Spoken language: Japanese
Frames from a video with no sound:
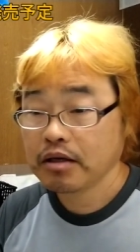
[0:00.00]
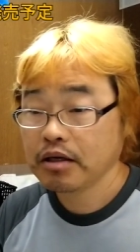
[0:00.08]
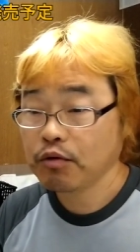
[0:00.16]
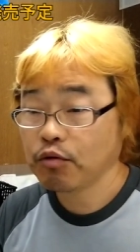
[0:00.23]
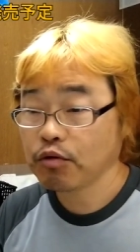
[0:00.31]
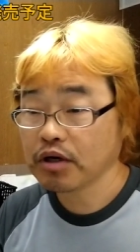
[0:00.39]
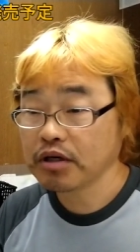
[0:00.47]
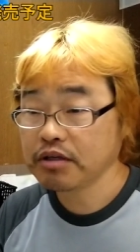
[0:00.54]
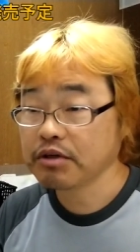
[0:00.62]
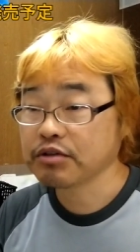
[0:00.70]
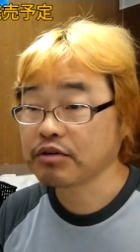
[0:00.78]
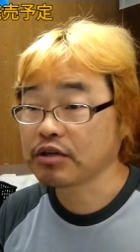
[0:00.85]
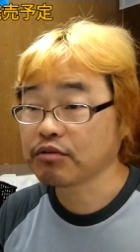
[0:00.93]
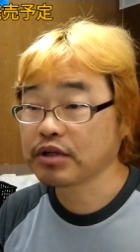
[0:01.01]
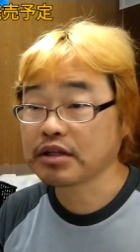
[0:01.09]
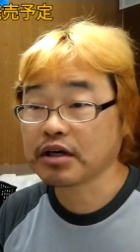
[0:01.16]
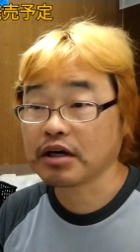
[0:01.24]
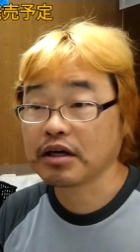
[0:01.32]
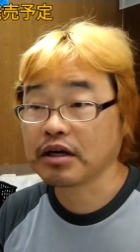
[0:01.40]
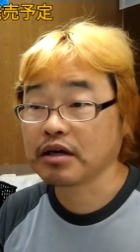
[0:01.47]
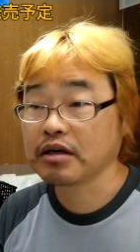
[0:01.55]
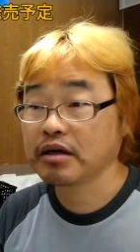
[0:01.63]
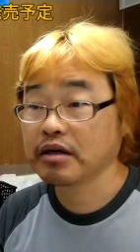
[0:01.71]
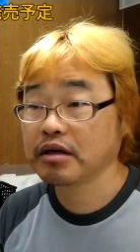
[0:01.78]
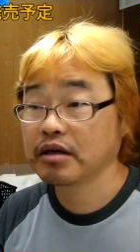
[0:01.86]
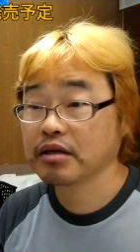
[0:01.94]
えー、他にはどんなとこだったかな
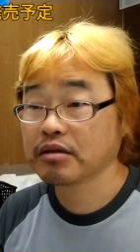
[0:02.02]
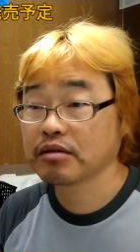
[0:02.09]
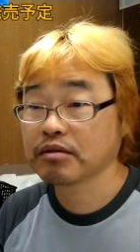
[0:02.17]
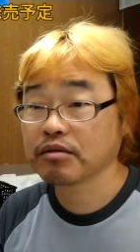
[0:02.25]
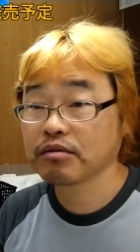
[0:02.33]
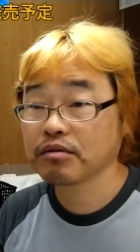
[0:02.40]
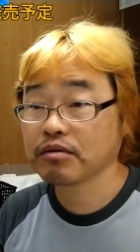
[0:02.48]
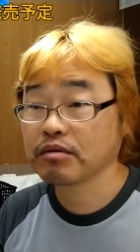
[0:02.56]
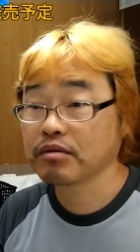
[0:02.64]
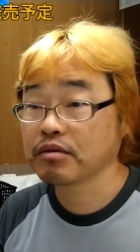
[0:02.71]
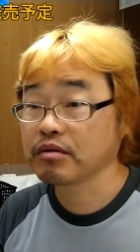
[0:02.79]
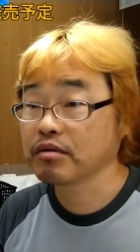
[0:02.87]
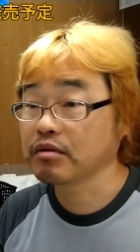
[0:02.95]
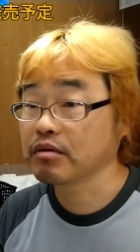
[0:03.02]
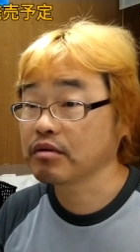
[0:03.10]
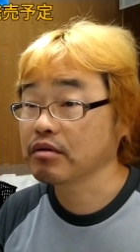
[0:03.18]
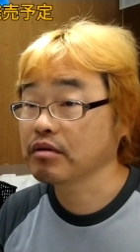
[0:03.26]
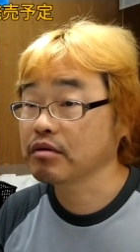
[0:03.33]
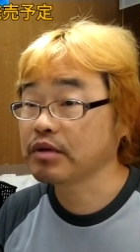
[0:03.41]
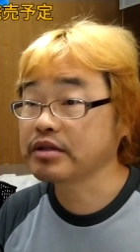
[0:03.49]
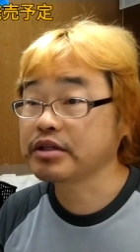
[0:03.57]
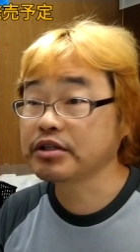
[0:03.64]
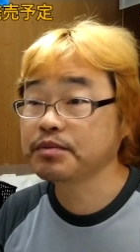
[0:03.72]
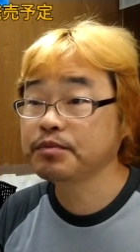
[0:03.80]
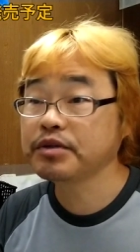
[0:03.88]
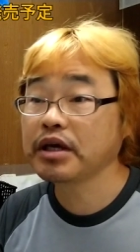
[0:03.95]
えー、っと、まあ、
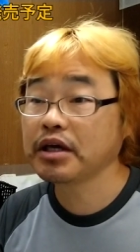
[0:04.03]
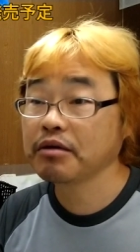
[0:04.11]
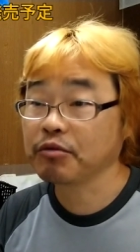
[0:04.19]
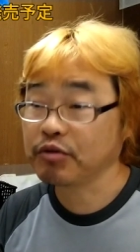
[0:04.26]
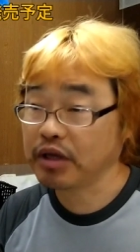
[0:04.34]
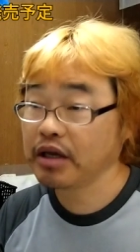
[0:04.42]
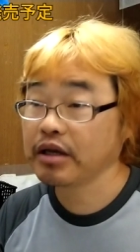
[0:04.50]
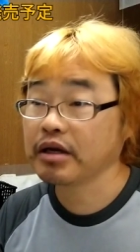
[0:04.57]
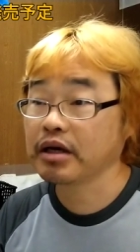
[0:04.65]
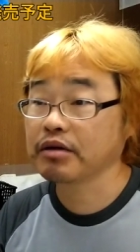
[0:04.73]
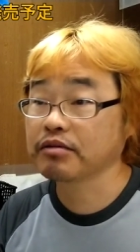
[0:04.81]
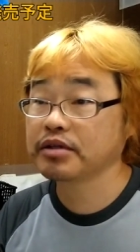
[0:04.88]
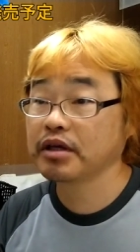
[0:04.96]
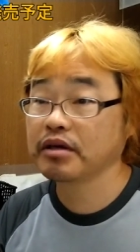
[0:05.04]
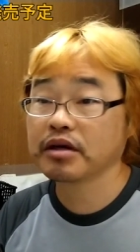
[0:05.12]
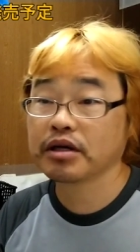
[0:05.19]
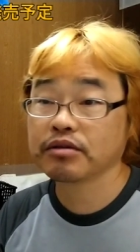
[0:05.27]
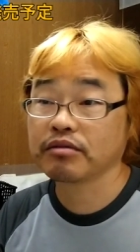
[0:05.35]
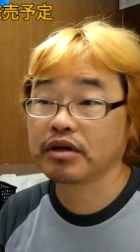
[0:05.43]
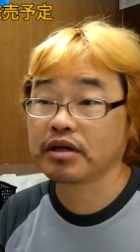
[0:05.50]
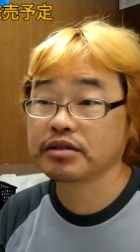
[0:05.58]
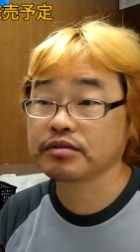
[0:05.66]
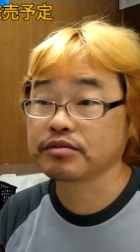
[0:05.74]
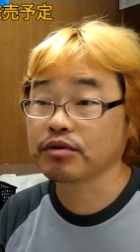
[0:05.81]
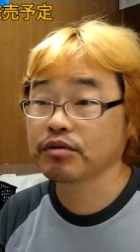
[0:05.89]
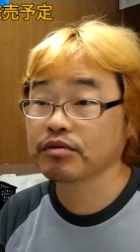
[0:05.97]
ディスプレイもね、あの前回と同
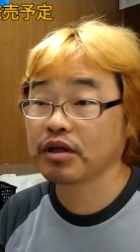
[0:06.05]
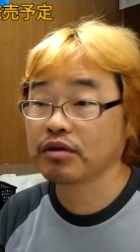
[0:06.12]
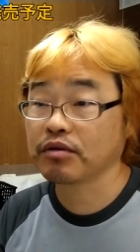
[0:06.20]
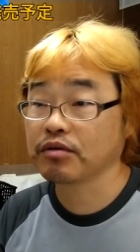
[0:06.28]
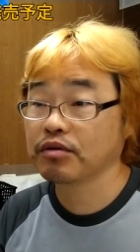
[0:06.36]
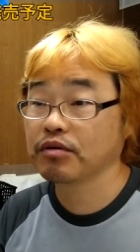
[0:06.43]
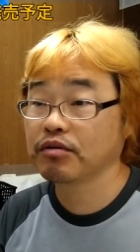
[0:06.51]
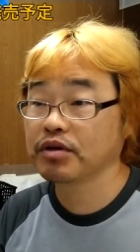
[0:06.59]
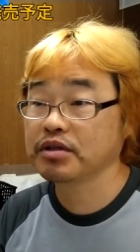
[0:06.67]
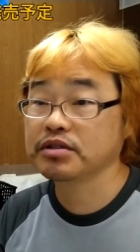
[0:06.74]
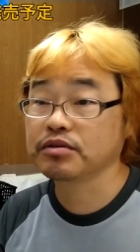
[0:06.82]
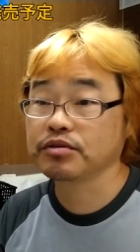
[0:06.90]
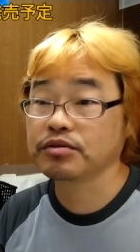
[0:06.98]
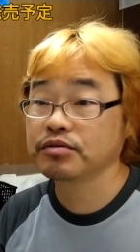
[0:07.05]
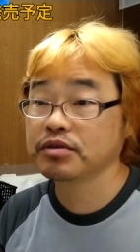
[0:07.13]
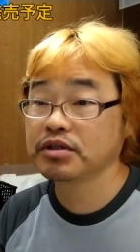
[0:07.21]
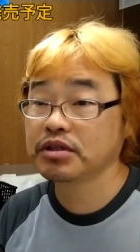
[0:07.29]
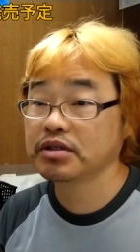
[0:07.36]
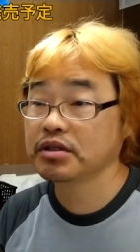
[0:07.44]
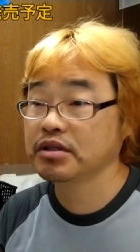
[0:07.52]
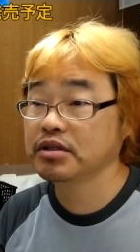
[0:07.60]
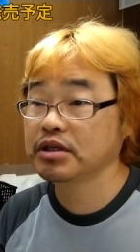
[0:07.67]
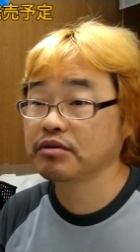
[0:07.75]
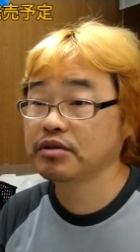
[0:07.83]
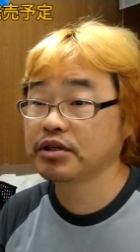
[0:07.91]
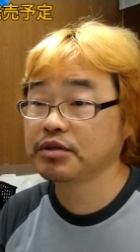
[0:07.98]
じく6.65インチの有機
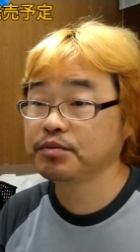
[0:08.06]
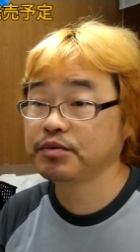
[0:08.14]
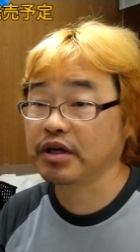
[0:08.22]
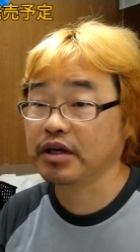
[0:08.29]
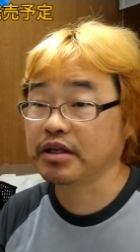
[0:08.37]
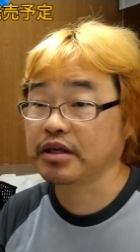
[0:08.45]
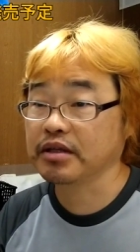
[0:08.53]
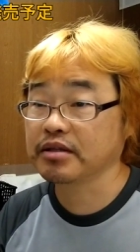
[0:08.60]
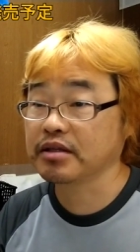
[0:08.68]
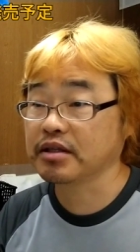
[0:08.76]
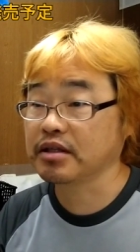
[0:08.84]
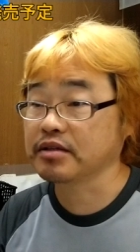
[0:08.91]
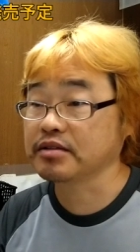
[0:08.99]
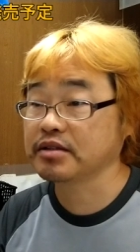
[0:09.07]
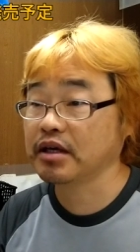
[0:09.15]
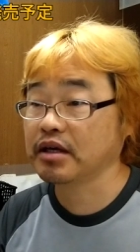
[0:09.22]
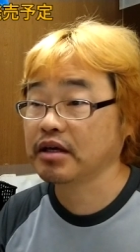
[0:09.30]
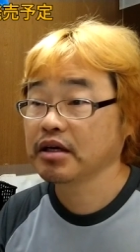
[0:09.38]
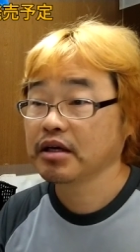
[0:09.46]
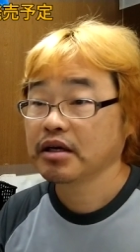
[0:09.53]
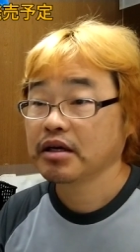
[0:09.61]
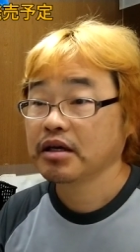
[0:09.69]
EL ディスプレイになっててですね、